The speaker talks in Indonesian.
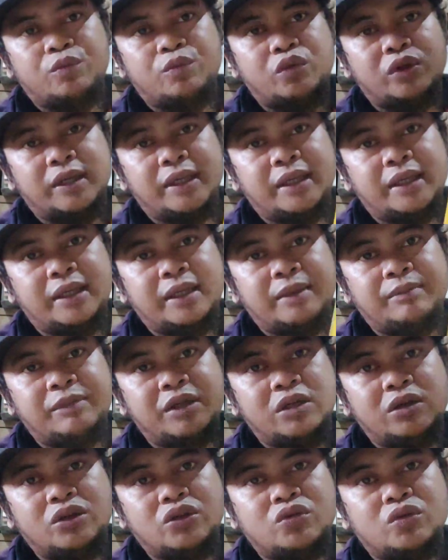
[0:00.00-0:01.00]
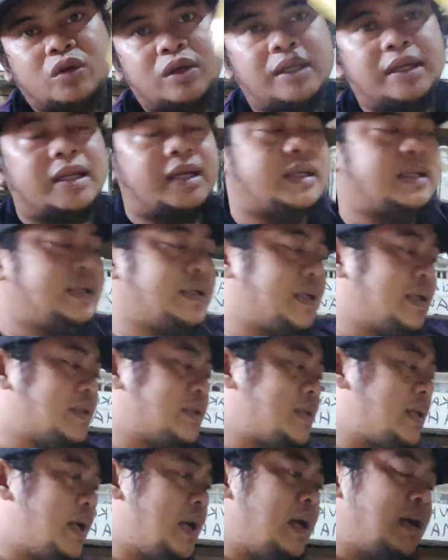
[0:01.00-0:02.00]
puli Mio juga udah ready
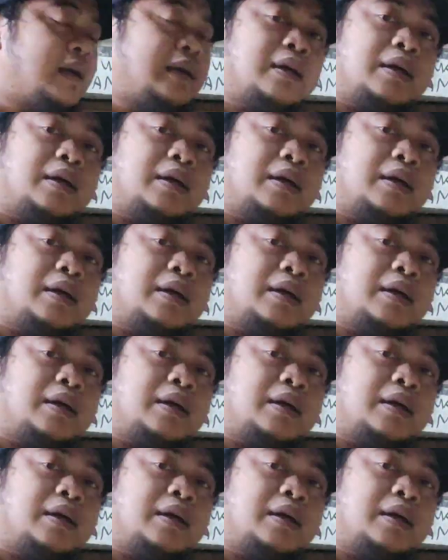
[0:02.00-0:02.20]
guys ya